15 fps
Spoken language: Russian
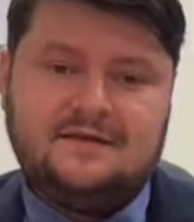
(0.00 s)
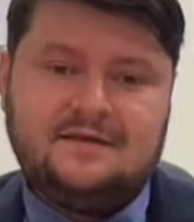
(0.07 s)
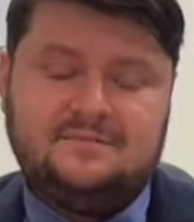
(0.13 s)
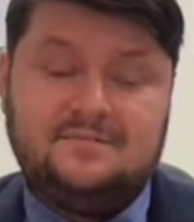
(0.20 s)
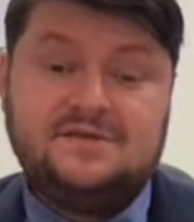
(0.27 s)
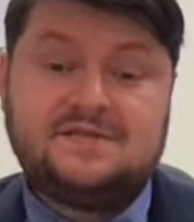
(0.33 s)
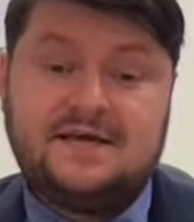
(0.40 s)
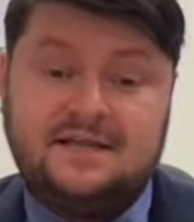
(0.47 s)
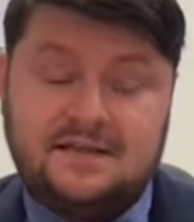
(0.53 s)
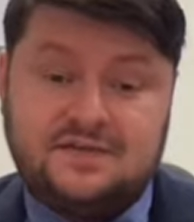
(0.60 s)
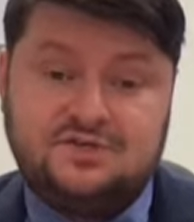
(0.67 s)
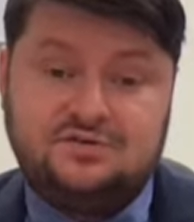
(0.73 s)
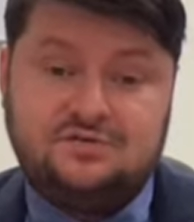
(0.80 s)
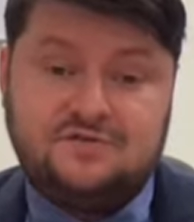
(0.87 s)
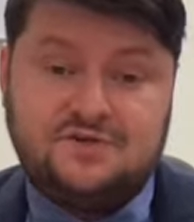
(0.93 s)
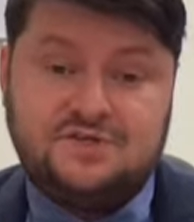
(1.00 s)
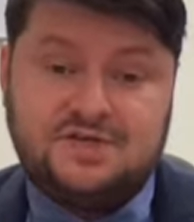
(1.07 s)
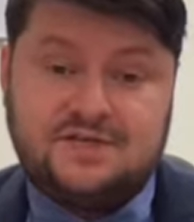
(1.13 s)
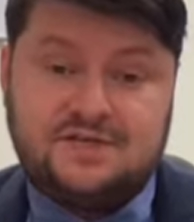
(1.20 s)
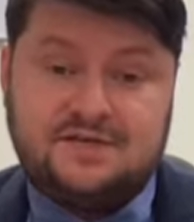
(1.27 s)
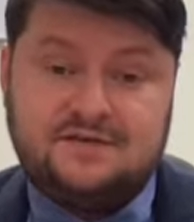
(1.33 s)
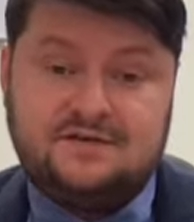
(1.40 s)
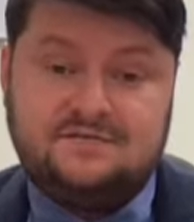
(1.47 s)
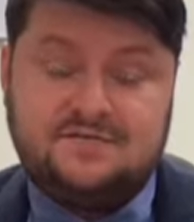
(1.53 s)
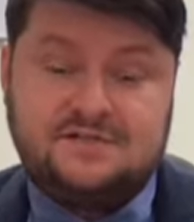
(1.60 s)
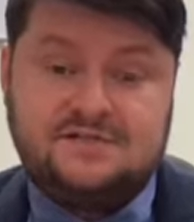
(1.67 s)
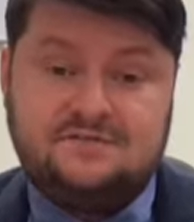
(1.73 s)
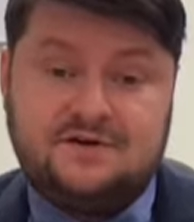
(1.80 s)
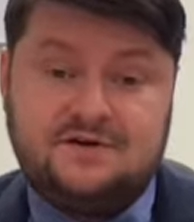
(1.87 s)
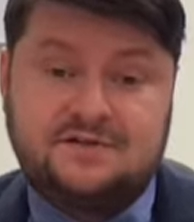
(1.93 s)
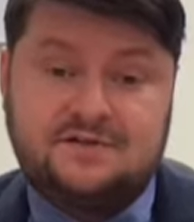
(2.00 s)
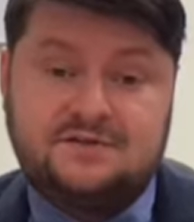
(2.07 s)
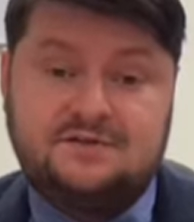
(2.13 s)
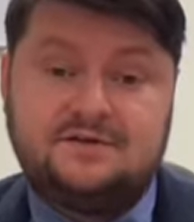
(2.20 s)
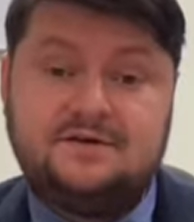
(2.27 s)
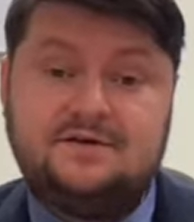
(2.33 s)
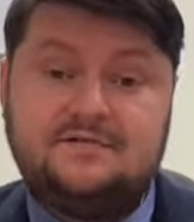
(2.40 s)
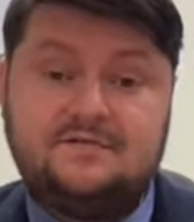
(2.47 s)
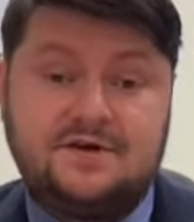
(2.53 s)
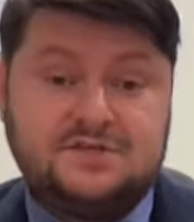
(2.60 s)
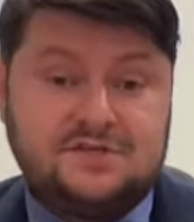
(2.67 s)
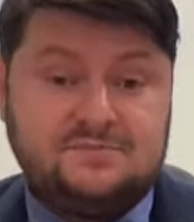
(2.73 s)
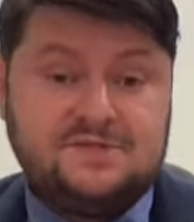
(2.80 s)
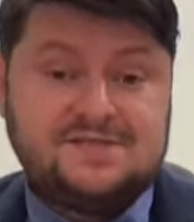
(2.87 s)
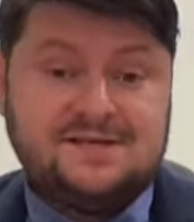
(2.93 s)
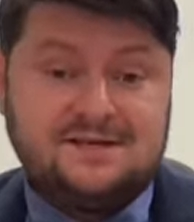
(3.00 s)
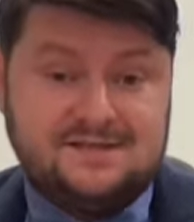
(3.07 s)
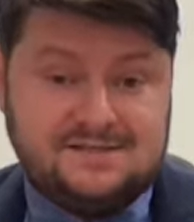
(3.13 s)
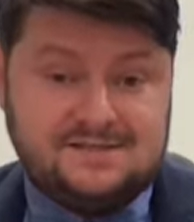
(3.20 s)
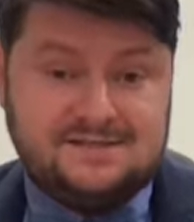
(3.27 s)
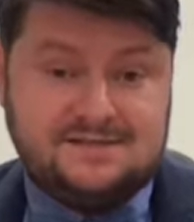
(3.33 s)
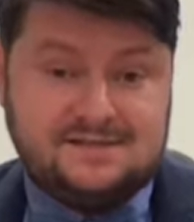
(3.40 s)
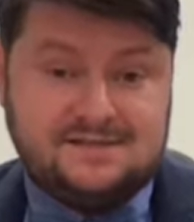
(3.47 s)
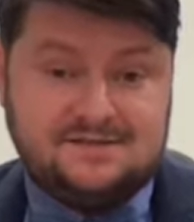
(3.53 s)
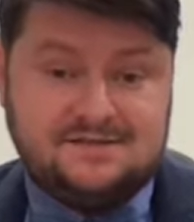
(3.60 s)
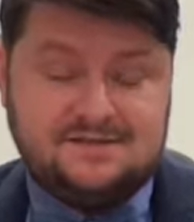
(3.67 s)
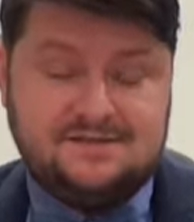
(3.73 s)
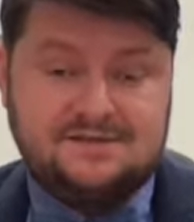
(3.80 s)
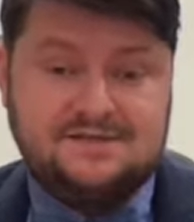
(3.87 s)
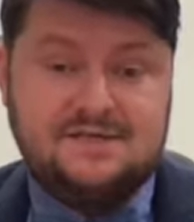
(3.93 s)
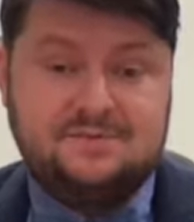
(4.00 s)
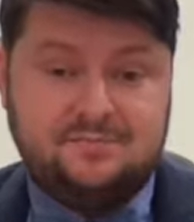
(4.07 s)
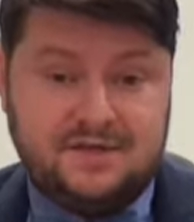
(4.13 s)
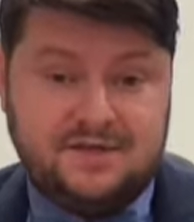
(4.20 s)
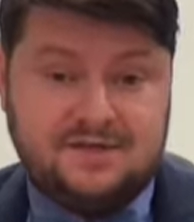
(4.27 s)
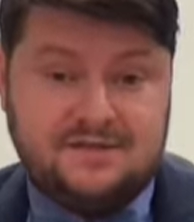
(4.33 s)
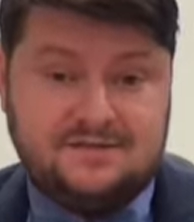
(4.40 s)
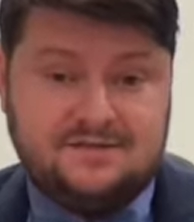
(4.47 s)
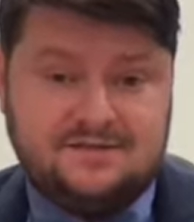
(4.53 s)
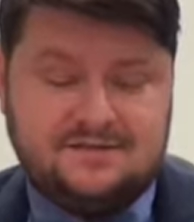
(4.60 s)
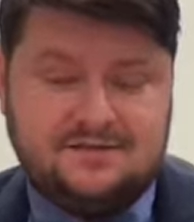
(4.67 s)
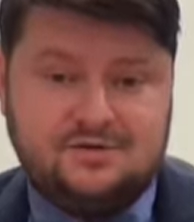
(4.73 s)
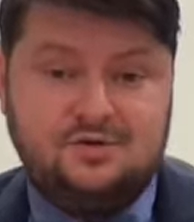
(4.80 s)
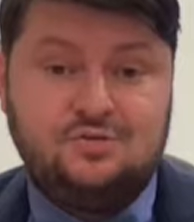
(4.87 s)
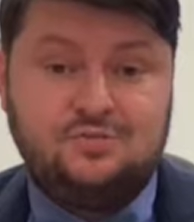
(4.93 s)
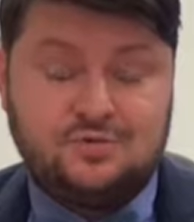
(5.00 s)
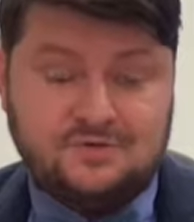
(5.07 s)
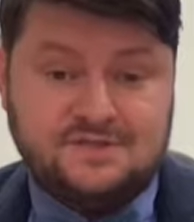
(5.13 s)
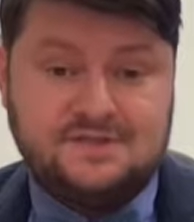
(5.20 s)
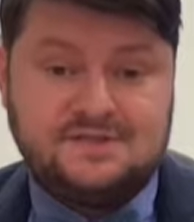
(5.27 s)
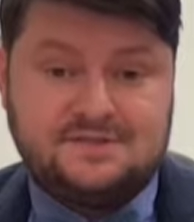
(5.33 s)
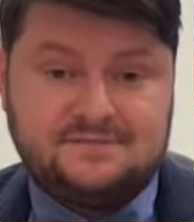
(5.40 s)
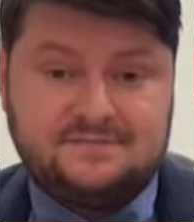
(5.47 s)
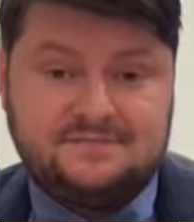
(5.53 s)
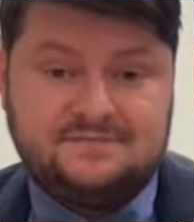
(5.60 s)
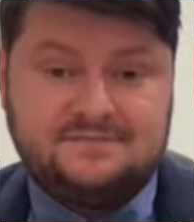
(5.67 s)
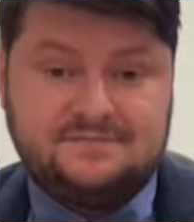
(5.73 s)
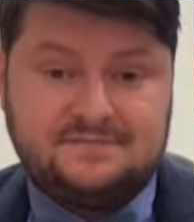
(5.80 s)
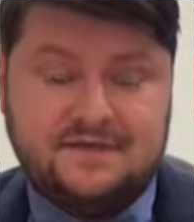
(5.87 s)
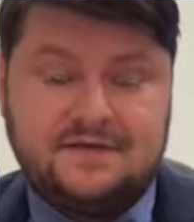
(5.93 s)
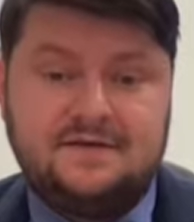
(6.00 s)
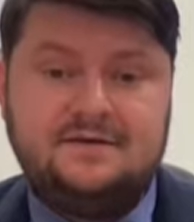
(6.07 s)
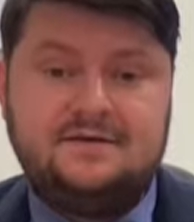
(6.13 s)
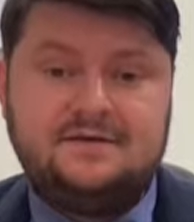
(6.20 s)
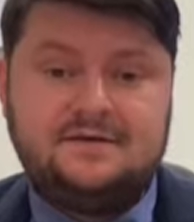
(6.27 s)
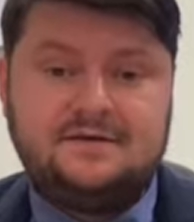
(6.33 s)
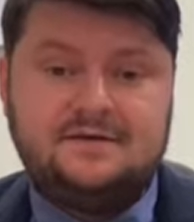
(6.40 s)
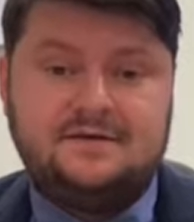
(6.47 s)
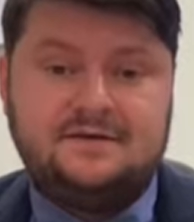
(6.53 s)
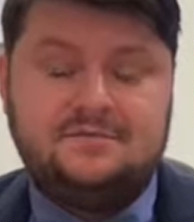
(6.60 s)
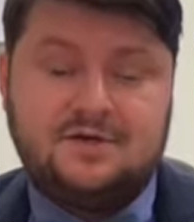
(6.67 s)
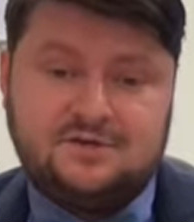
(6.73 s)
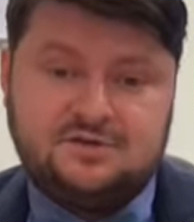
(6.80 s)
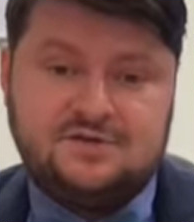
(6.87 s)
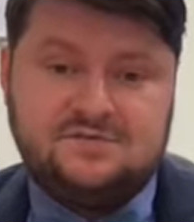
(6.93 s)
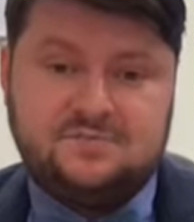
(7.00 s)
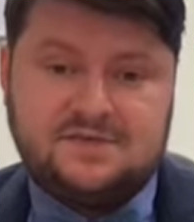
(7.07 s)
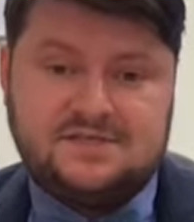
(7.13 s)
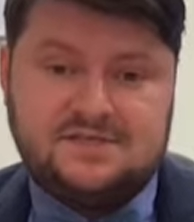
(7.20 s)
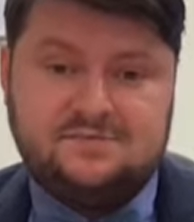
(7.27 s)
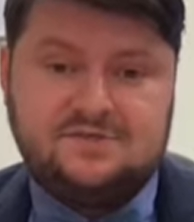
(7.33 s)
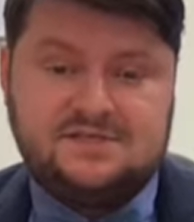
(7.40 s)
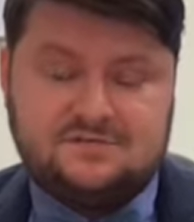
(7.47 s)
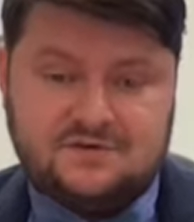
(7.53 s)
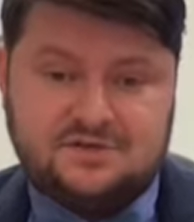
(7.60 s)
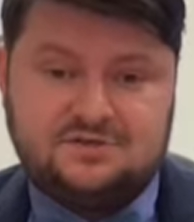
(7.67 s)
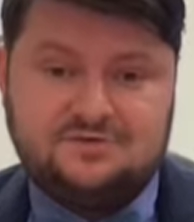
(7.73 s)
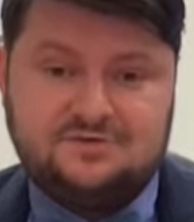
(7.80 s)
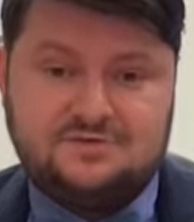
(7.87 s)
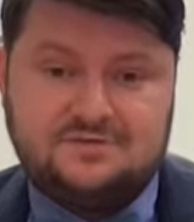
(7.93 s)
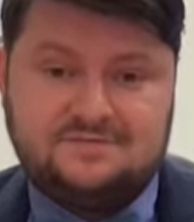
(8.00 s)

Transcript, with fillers: Бесконечное уважение вызывает ваша бескорыстность, терпение и любовь к детям. Большое спасибо за ваш труд.